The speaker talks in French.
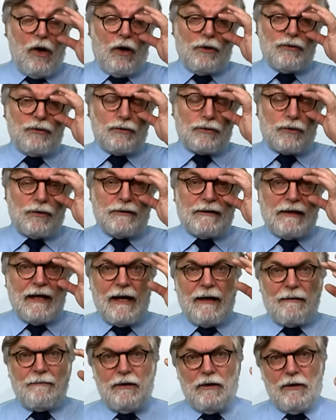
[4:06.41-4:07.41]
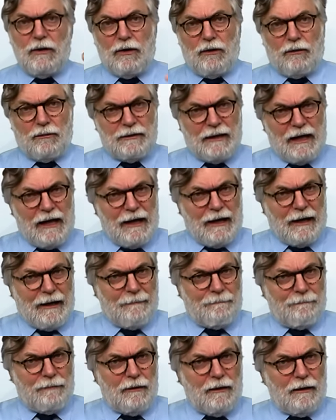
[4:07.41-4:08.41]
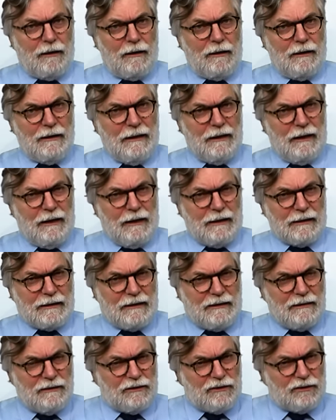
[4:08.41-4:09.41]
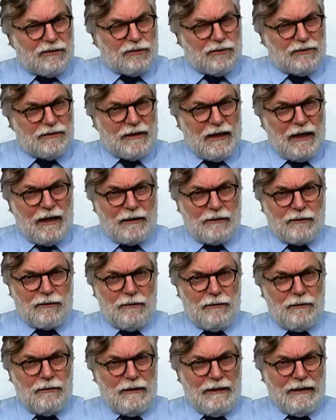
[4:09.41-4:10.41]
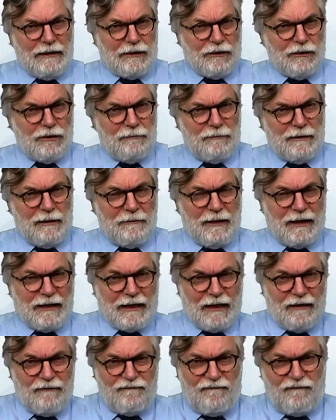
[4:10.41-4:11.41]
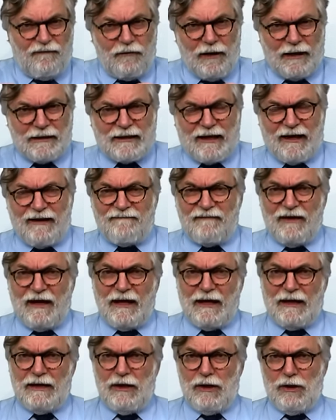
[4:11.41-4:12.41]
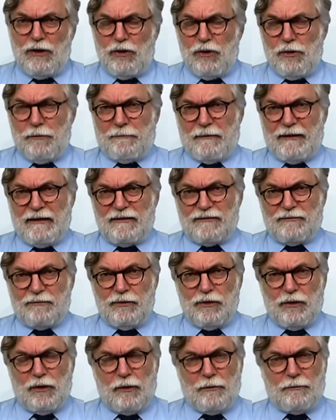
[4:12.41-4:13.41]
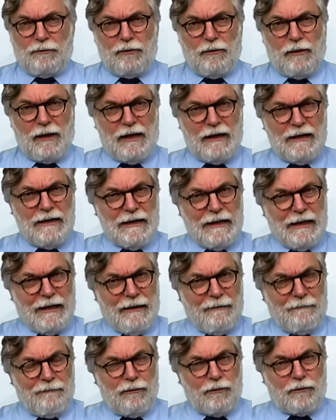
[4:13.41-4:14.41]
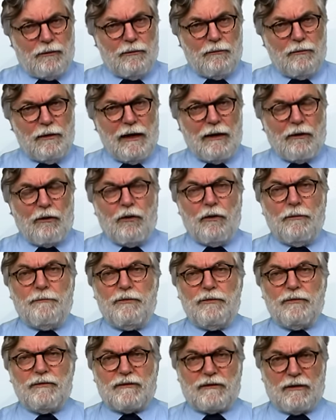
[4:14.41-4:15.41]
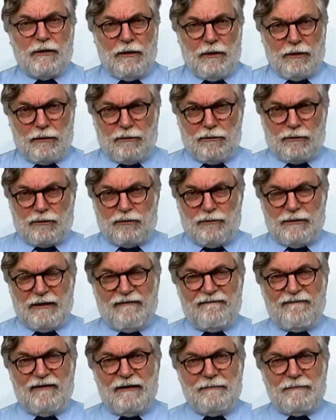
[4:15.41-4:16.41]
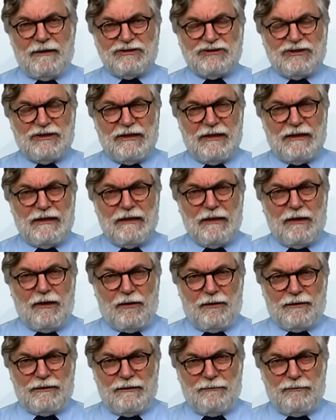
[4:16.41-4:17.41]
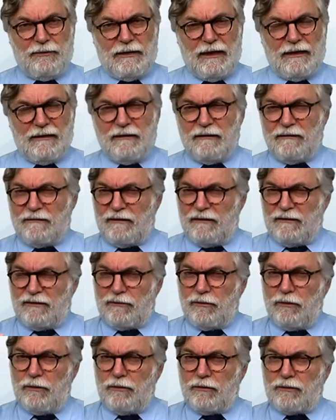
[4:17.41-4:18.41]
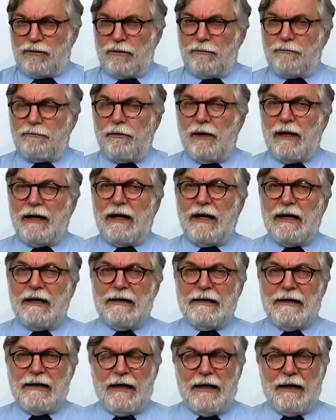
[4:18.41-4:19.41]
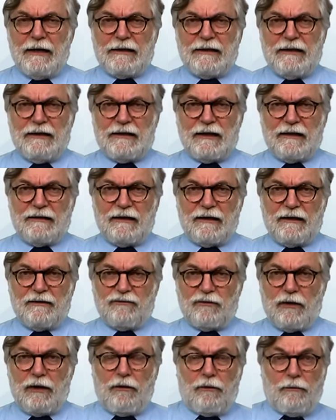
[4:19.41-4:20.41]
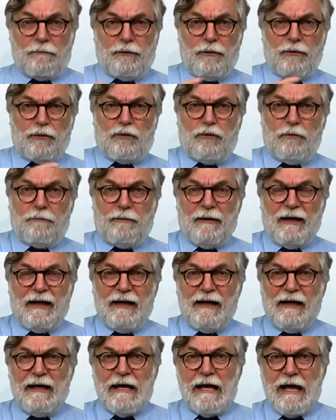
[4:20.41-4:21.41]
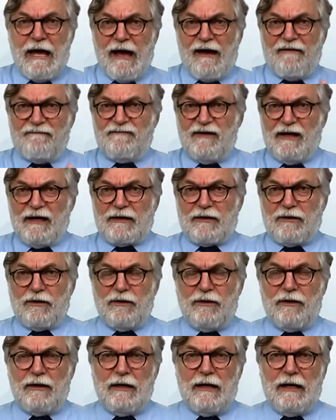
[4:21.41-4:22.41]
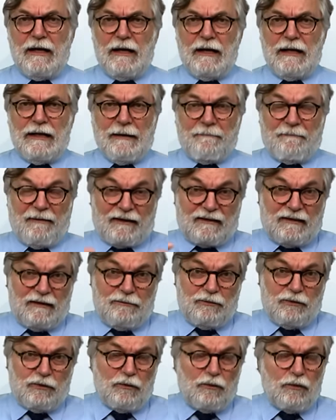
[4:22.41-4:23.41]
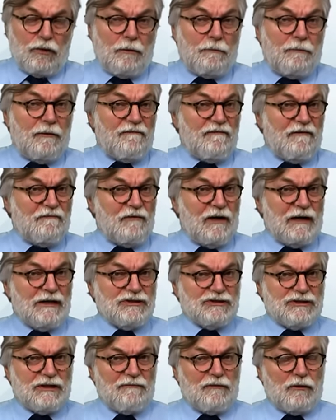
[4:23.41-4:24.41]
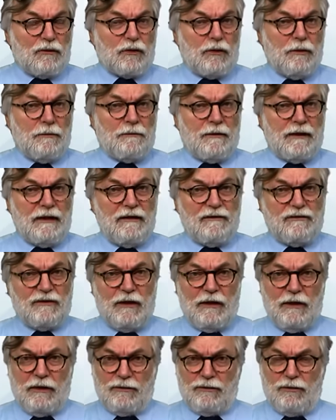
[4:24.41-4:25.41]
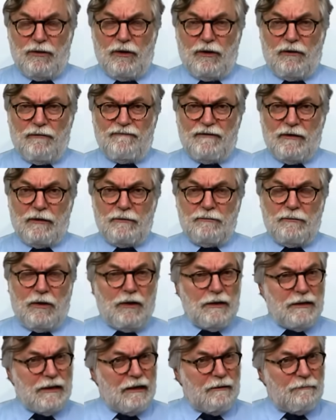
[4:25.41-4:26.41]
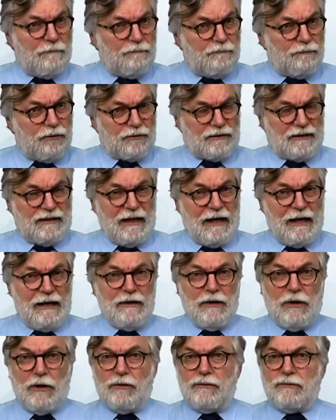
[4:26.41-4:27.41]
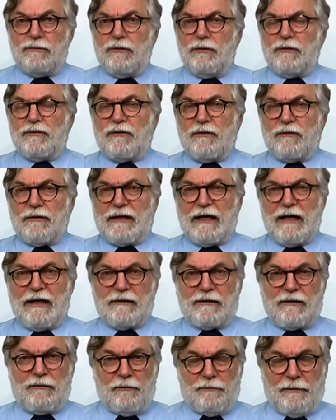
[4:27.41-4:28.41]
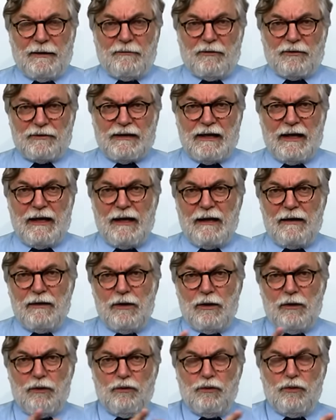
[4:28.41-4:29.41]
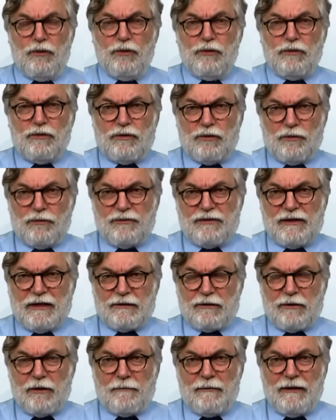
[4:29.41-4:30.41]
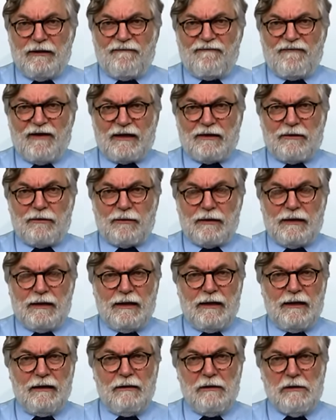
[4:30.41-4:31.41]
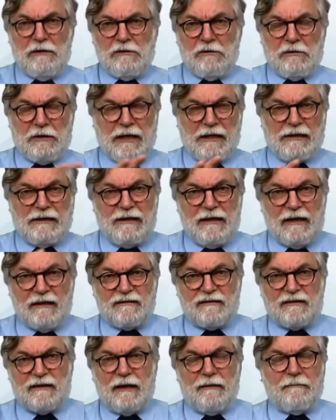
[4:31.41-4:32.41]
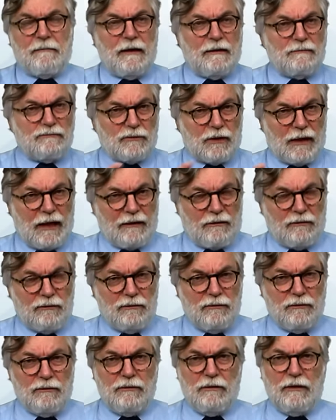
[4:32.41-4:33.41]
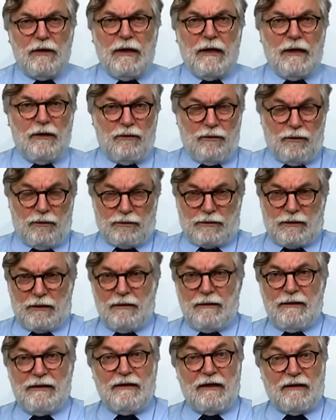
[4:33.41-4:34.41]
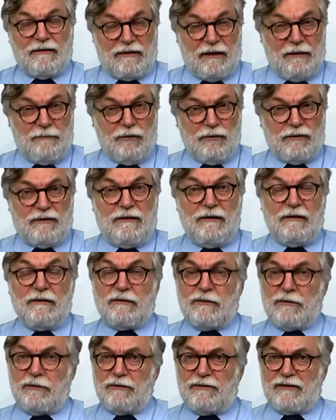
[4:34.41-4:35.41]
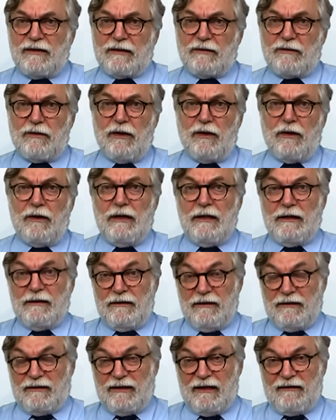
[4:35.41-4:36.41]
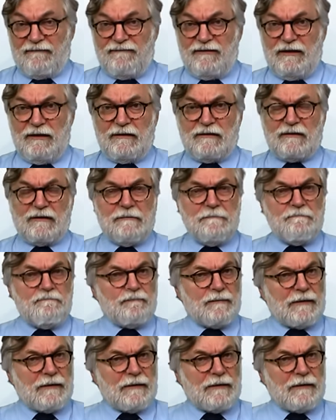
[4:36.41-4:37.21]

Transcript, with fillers: En d'autres termes, on a un rapport qui suggère que l'économie américaine, vue à travers le prisme de l'emploi, est beaucoup moins robuste que ce qu'on avait imaginé en début d'année. C'est ce, point-là euh, qui est intéressant. Alors on peut le coupler avec euh, euh, la perception que peuvent avoir les chefs d'entreprise de leur environnement. Il y a pour cela deux enquêtes complémentaires, l'une sur le secteur manufacturier, enquête ISM très connue, l'autre ISM aussi sur le secteur des services.